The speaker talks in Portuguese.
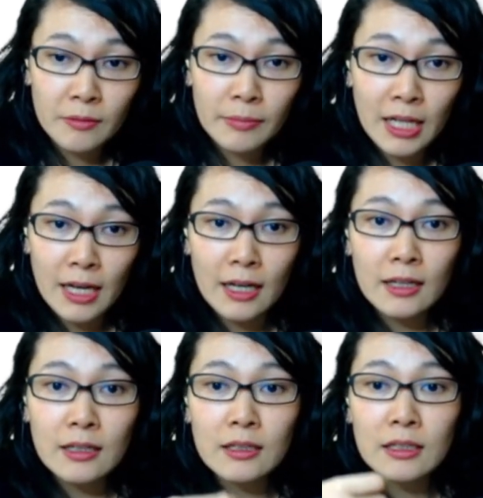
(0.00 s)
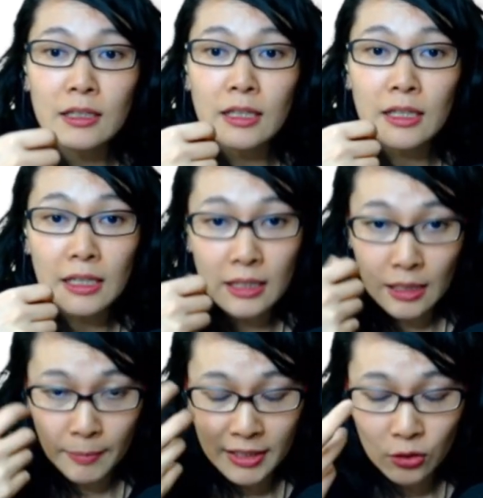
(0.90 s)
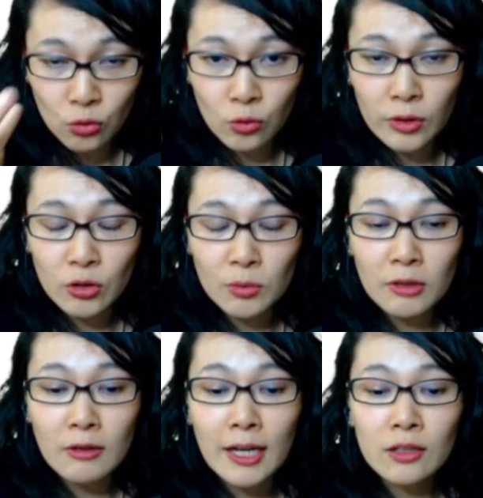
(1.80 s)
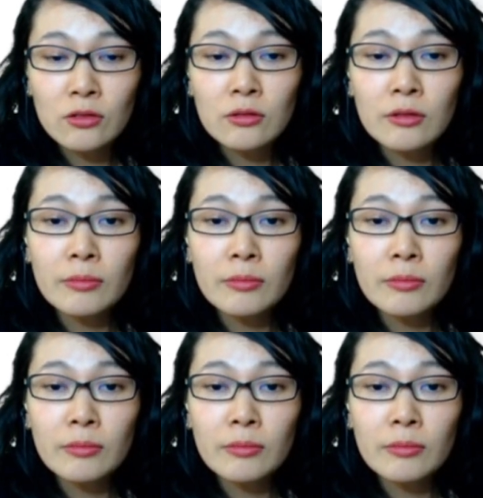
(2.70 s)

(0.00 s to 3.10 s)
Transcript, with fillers: para é, e apresentou em 2004